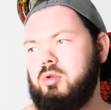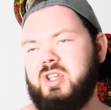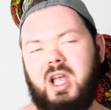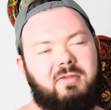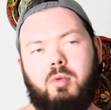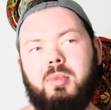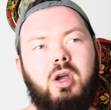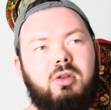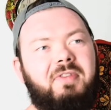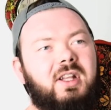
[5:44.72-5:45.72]
ça arrive au meilleur
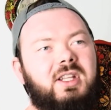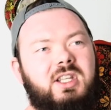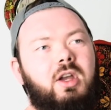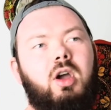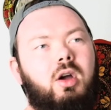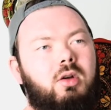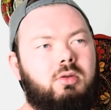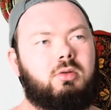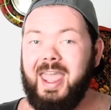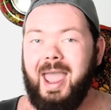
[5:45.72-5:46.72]
de faire des erreurs.
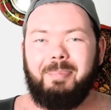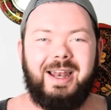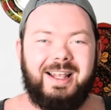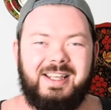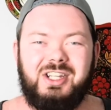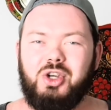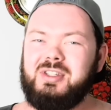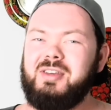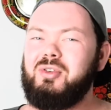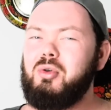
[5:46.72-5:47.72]
Et après la scène, j'ai
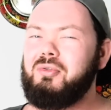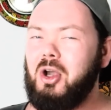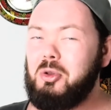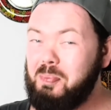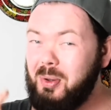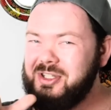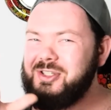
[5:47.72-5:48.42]
aussi voulu vous faire une petite